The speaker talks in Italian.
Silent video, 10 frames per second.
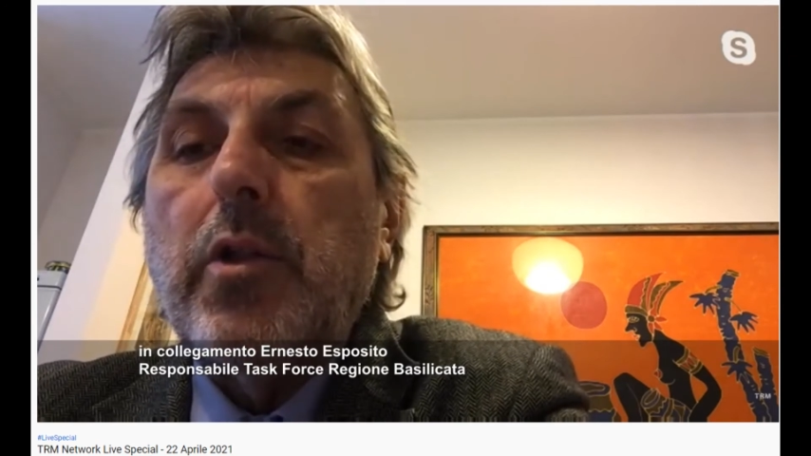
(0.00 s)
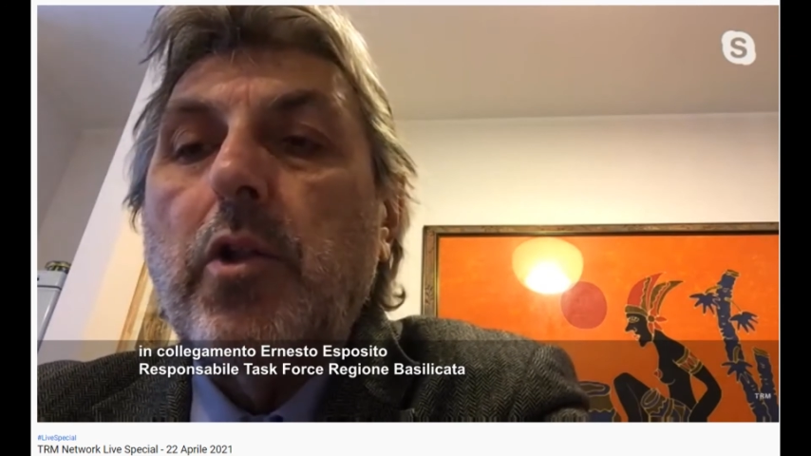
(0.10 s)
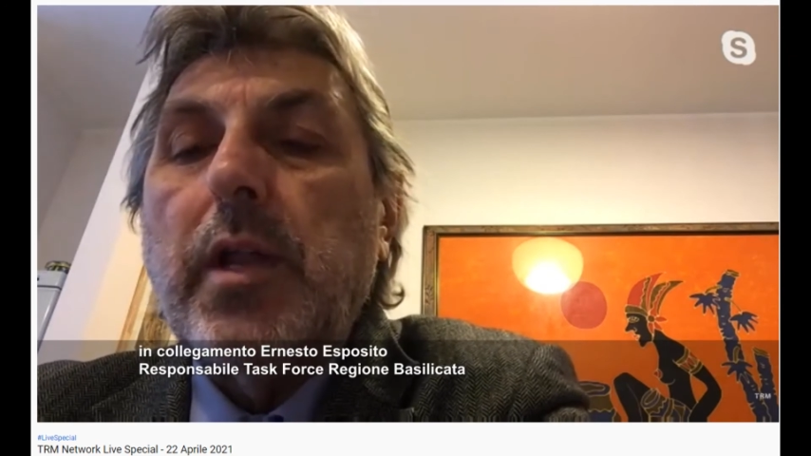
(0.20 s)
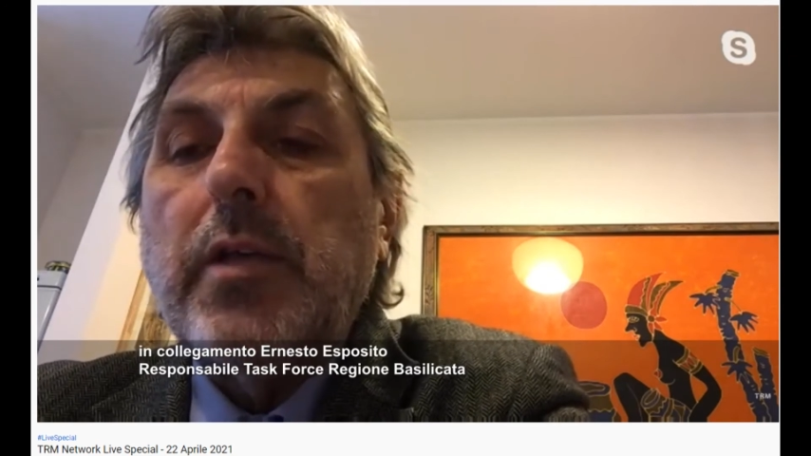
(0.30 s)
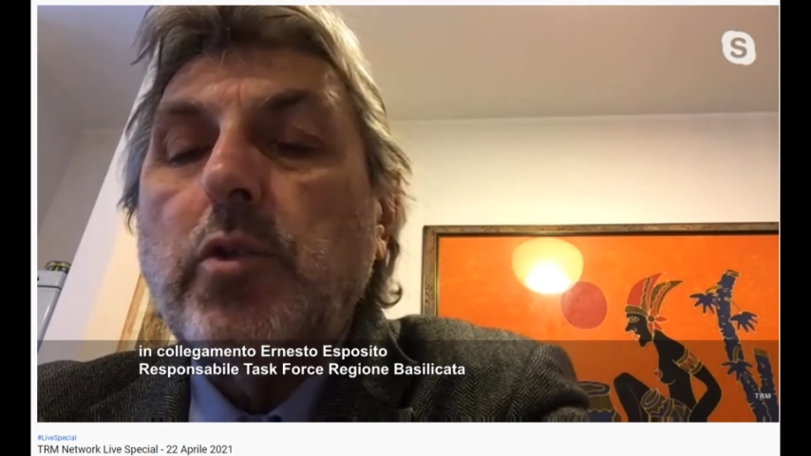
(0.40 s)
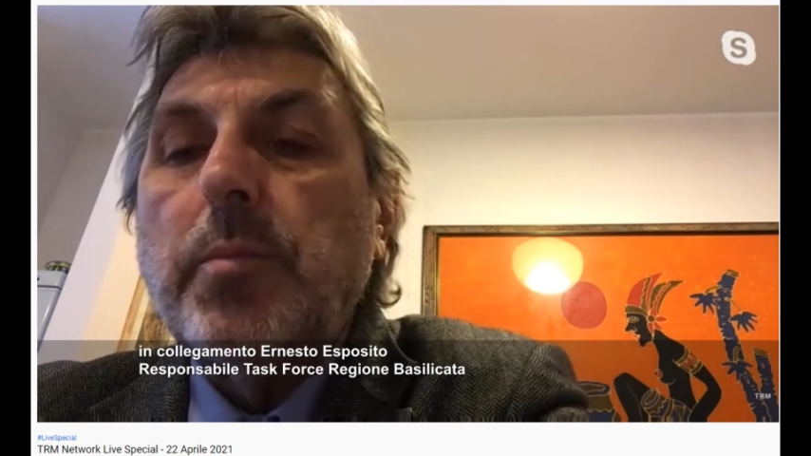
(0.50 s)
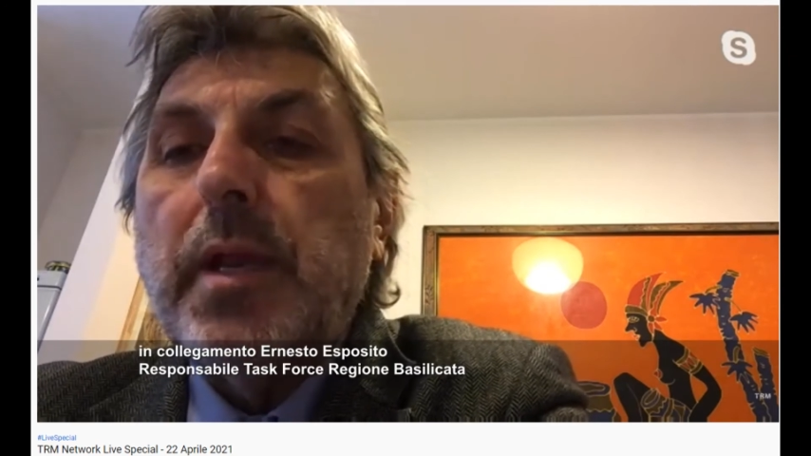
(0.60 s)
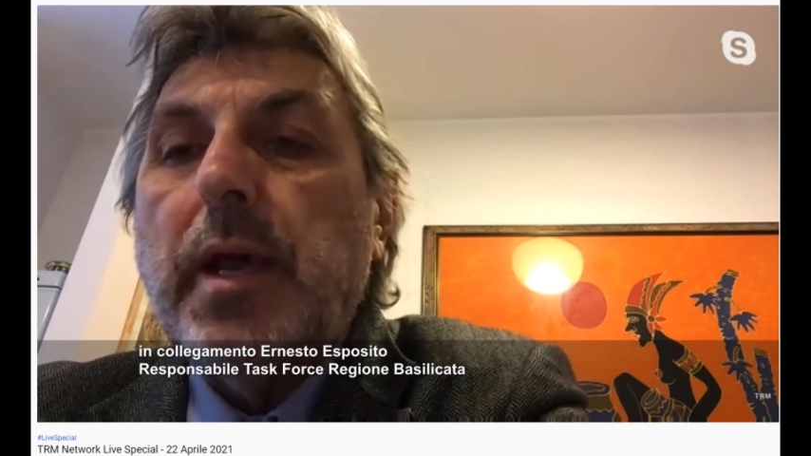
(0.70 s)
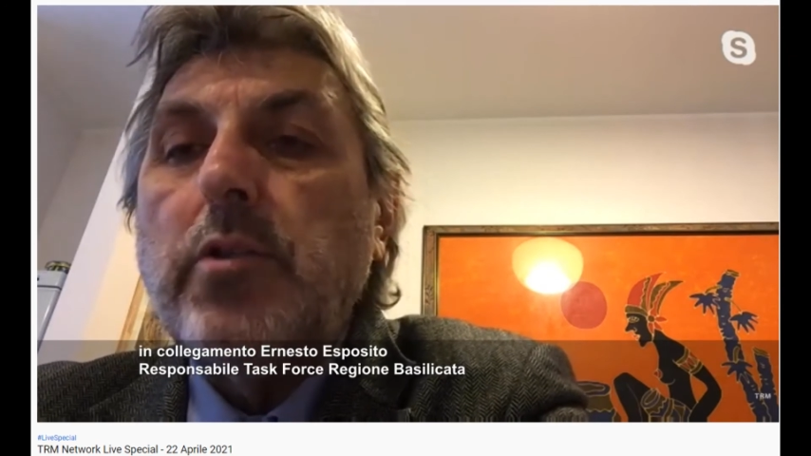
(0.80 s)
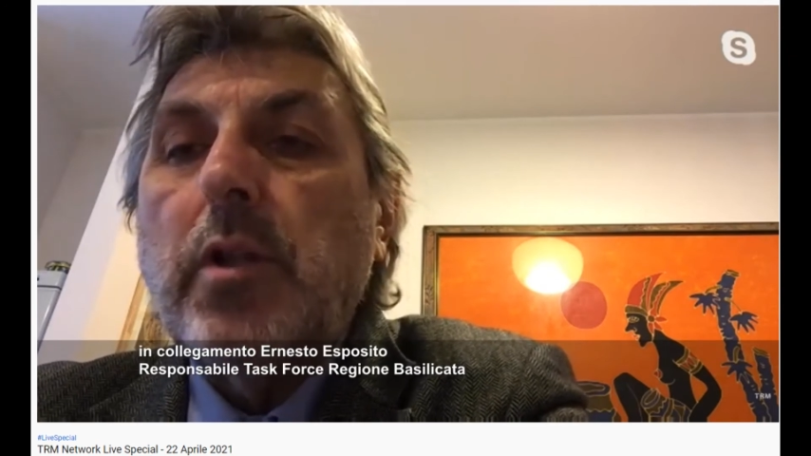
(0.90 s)
non ha
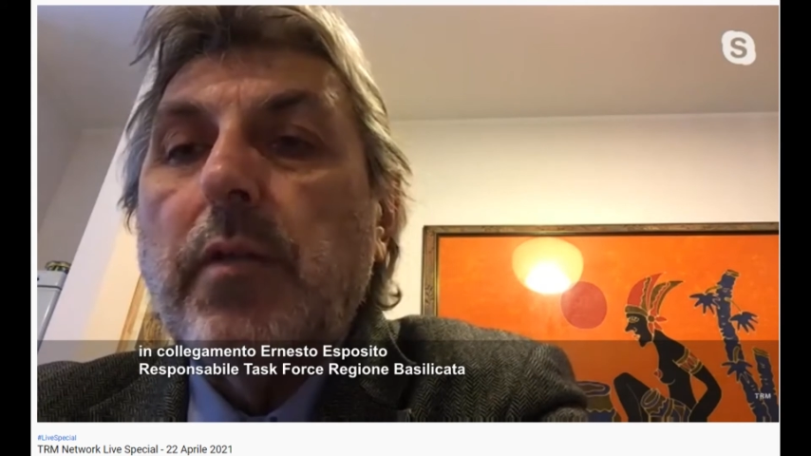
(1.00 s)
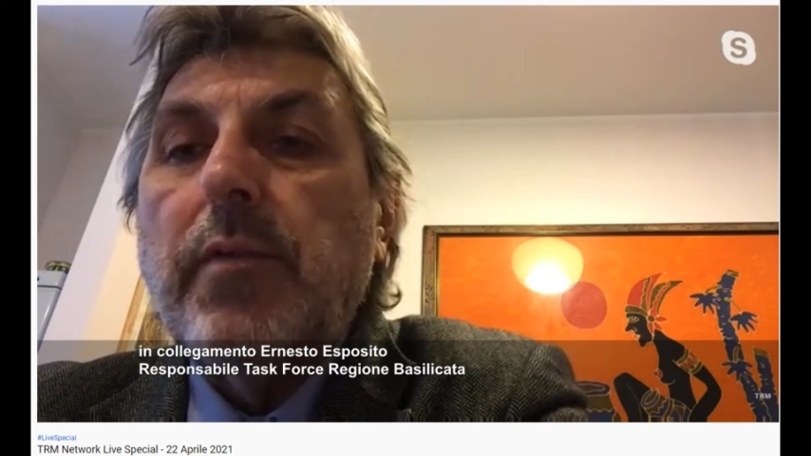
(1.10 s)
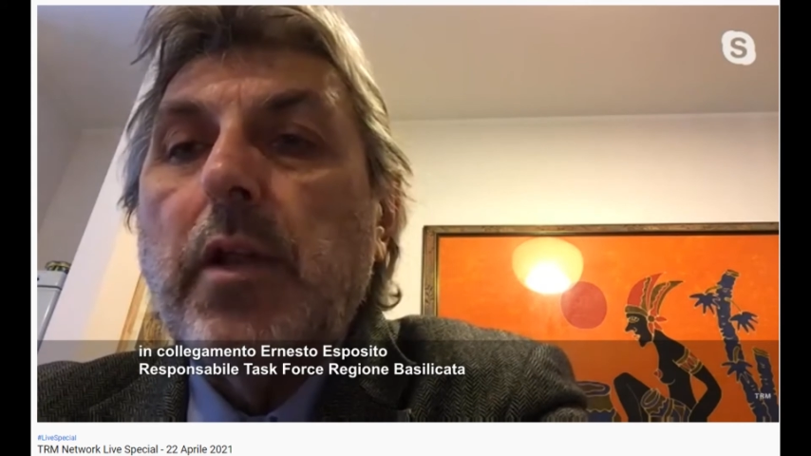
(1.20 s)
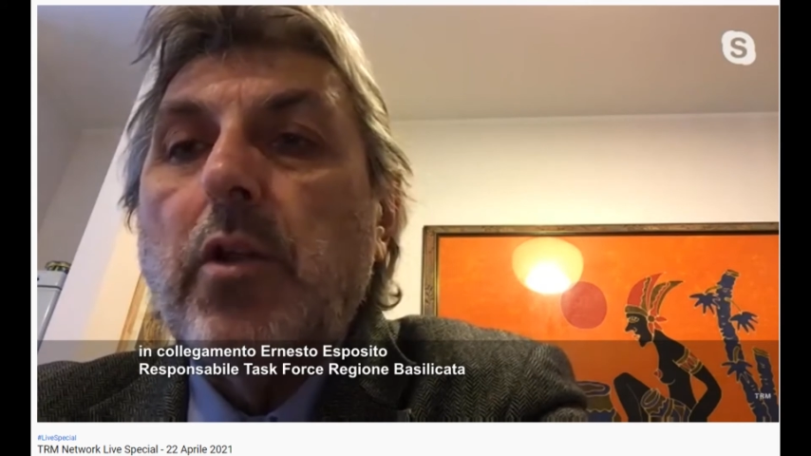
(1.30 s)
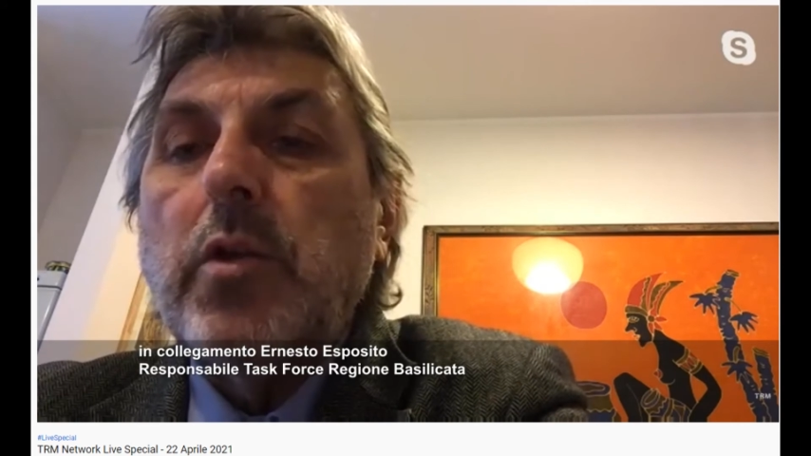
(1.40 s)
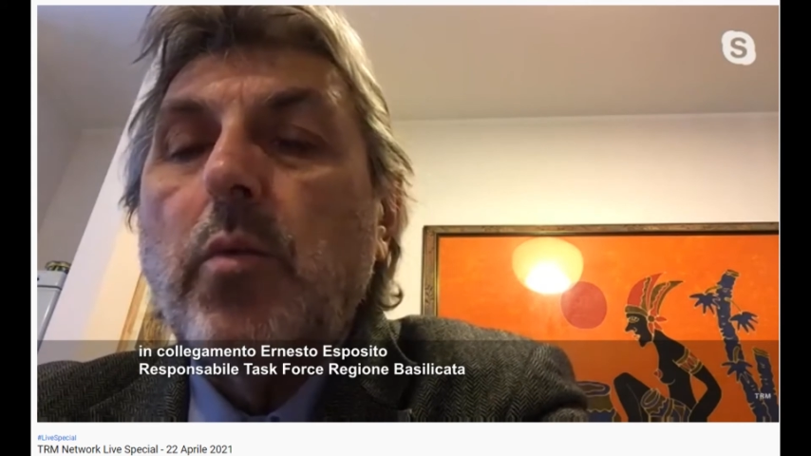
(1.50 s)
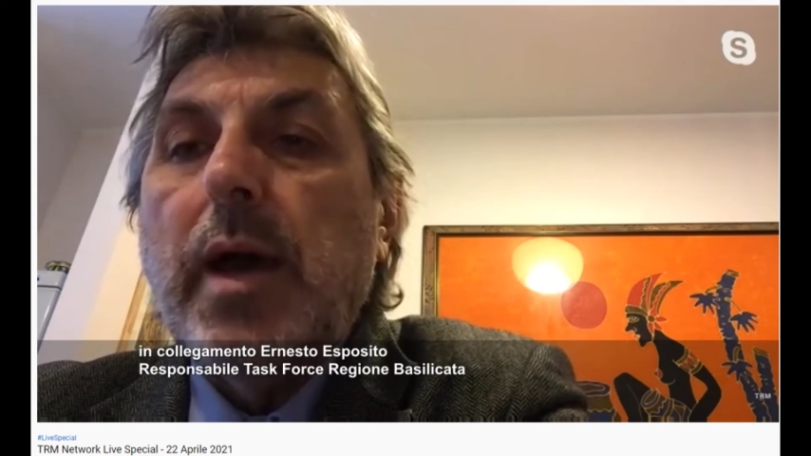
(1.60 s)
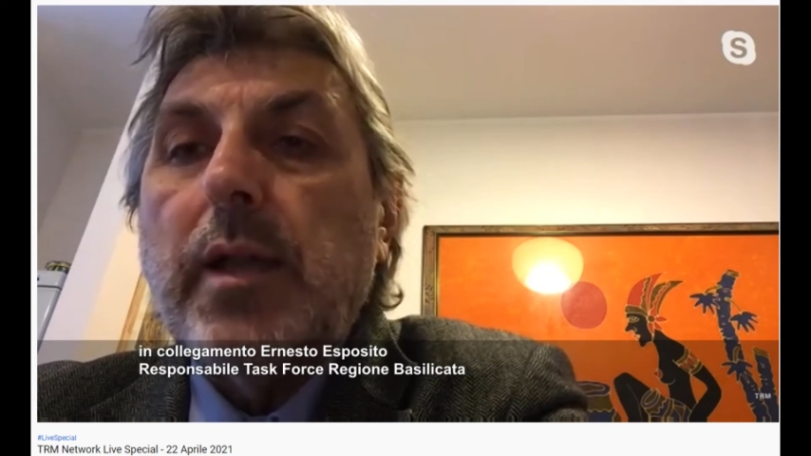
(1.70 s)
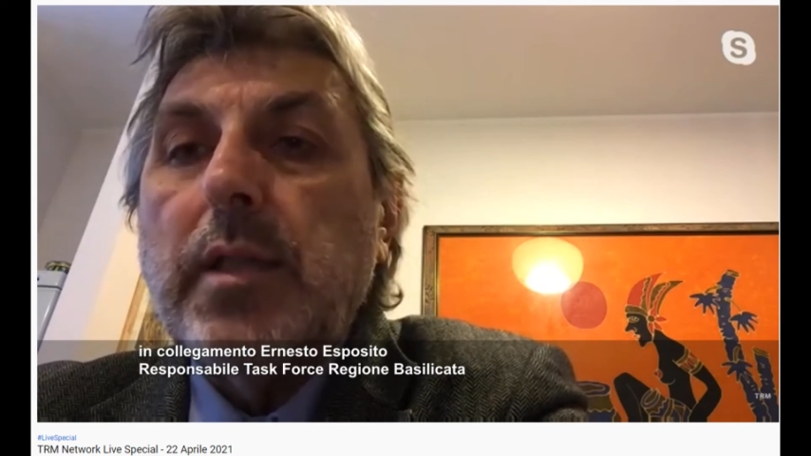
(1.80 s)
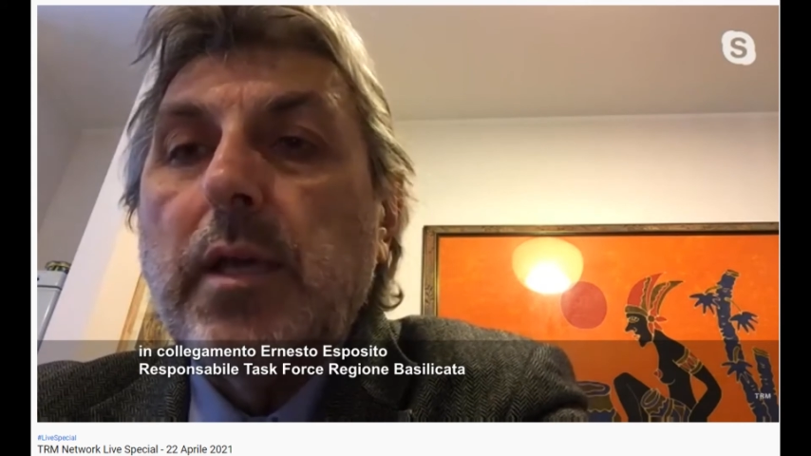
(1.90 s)
superato il livello di
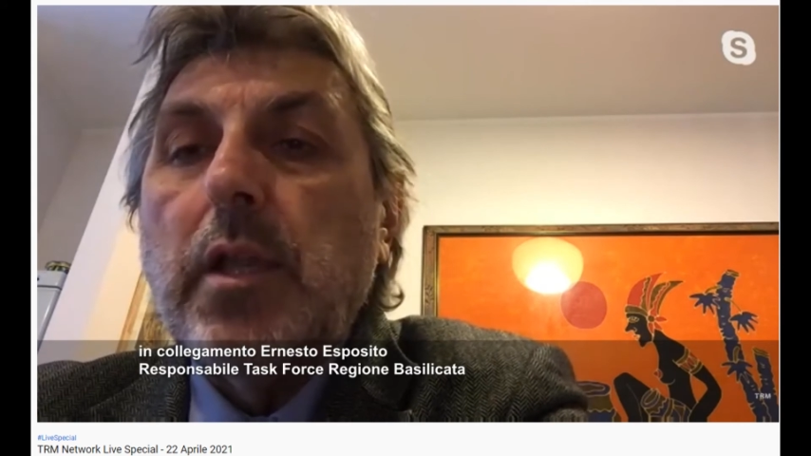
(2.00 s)
guardia